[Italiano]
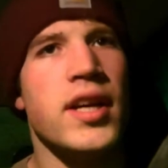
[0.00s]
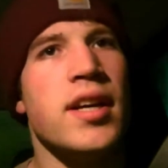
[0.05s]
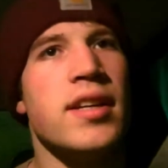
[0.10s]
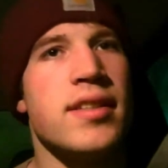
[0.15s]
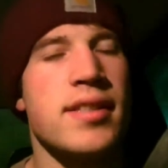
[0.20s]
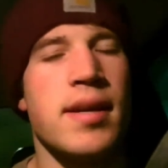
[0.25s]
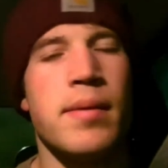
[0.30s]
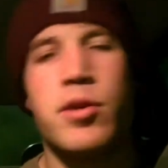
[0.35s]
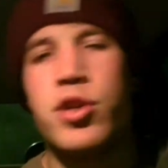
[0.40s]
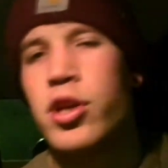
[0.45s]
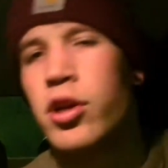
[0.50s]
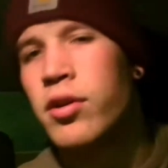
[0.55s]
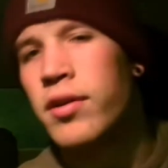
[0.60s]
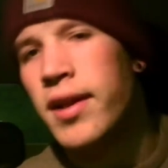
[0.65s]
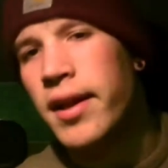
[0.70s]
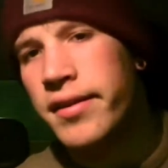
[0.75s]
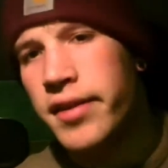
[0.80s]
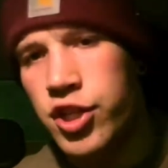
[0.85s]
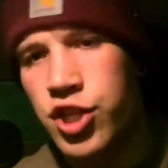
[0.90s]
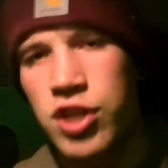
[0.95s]
Se siamo
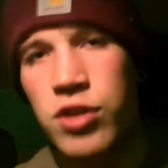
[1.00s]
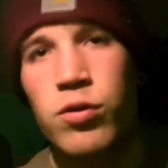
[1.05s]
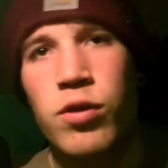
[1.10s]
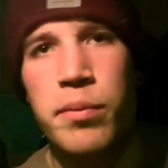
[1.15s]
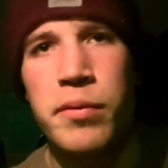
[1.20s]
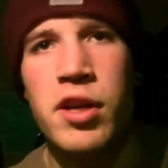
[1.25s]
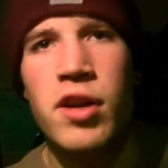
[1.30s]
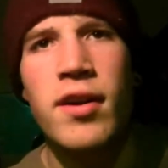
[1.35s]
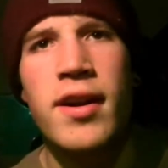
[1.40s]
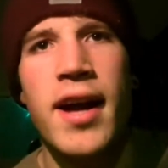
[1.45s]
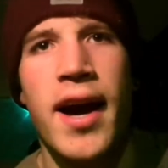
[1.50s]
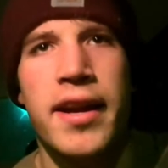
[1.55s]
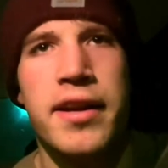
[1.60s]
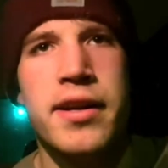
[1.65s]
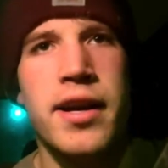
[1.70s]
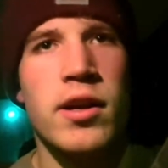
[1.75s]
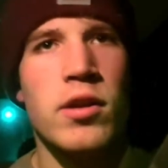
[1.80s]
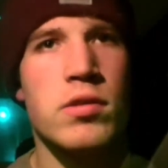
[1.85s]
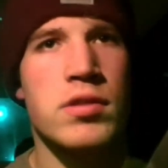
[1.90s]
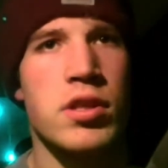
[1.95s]
circondati da 5
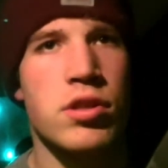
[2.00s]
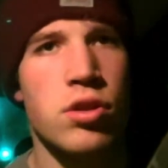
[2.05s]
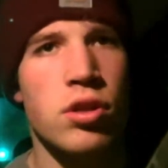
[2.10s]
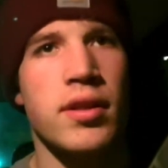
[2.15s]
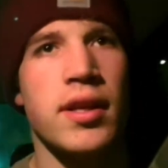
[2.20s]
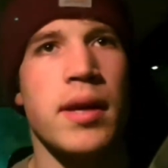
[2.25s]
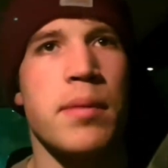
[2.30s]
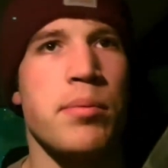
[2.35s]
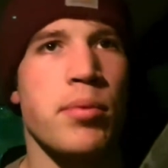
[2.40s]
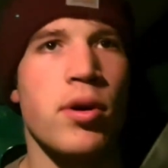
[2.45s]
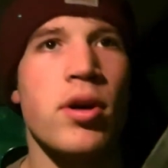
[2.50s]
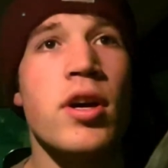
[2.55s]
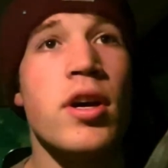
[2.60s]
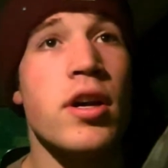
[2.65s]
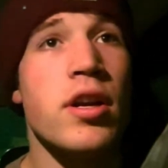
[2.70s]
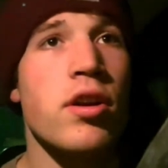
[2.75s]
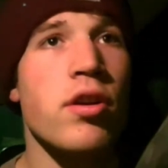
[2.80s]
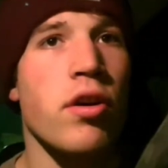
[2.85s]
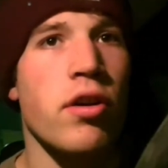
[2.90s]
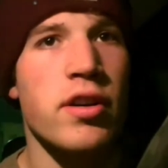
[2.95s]
milionari allo stesso tempo,
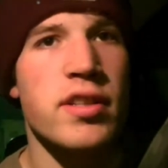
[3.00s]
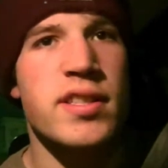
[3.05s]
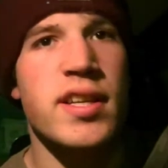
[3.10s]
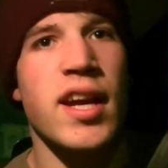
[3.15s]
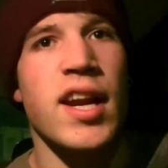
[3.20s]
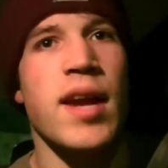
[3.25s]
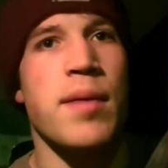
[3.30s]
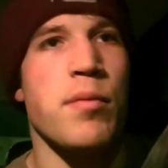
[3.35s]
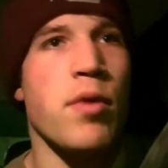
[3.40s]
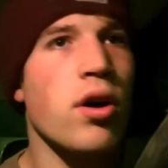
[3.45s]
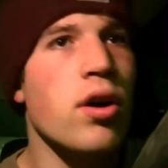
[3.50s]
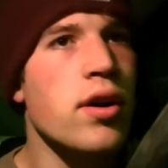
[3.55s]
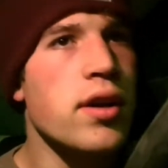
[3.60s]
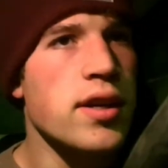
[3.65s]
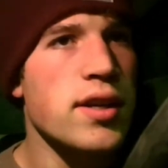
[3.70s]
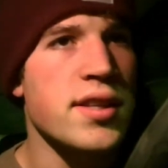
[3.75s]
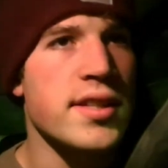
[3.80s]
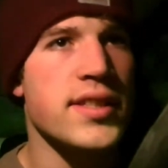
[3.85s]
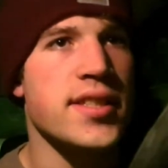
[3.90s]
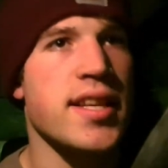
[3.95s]
noi saremo
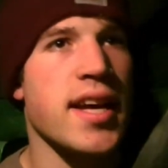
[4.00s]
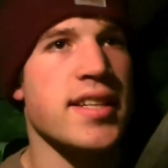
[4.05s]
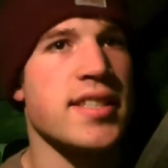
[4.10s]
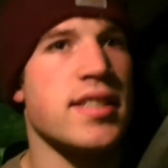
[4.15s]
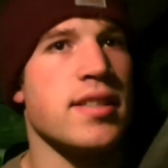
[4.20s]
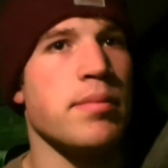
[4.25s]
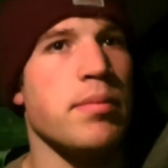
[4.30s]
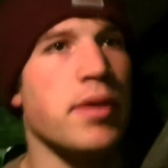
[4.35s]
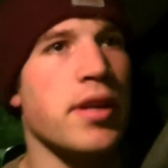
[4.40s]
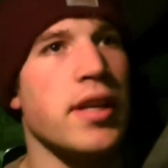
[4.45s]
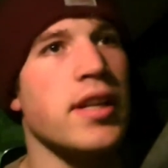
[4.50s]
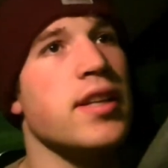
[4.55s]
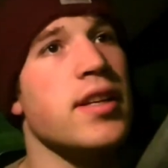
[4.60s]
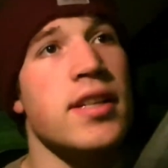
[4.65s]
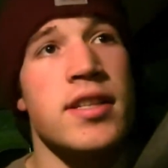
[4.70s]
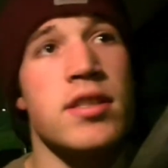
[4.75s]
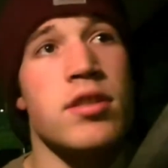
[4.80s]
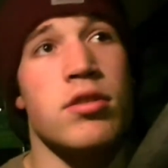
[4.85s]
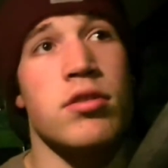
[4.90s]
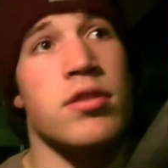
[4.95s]
il, sesti, il,
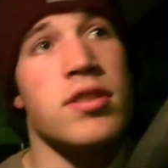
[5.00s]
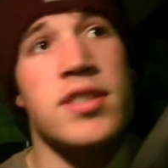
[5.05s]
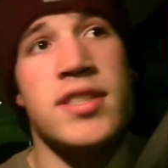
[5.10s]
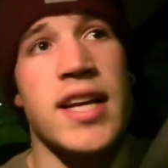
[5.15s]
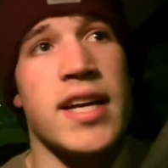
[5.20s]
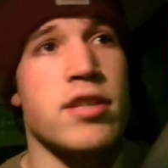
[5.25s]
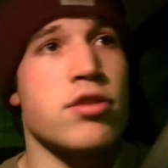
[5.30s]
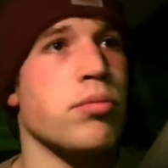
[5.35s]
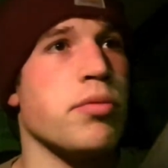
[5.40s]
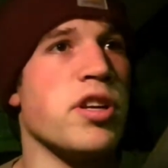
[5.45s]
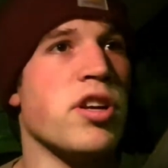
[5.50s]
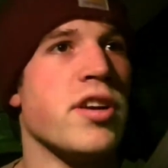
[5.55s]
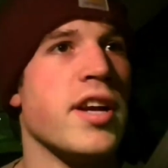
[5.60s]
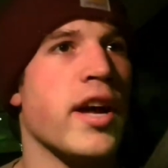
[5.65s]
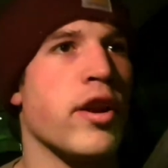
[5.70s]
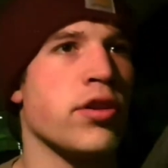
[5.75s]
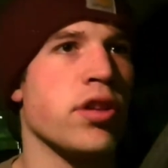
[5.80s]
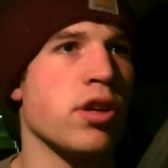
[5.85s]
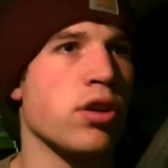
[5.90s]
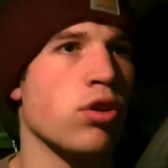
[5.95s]
il sesto
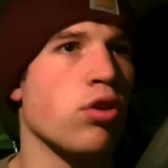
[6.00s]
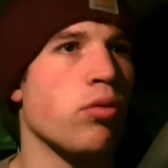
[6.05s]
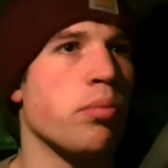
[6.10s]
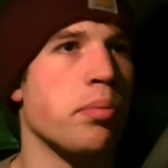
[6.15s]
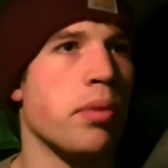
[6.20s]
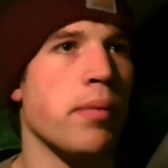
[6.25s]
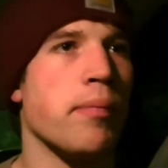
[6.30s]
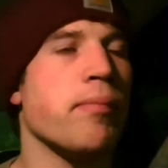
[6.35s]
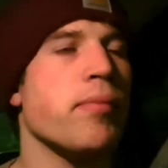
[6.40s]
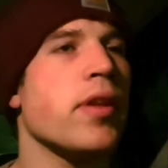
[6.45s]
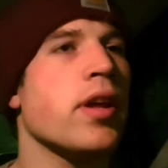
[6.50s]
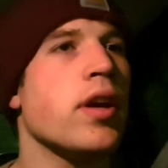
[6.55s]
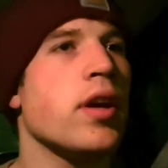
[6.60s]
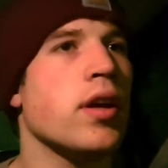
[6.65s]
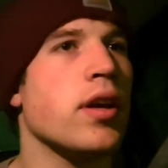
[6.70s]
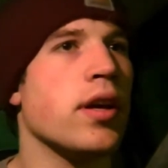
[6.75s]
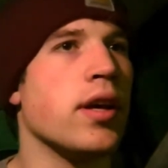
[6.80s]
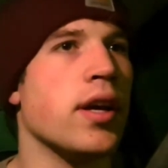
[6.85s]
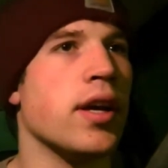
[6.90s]
milionario del gruppo.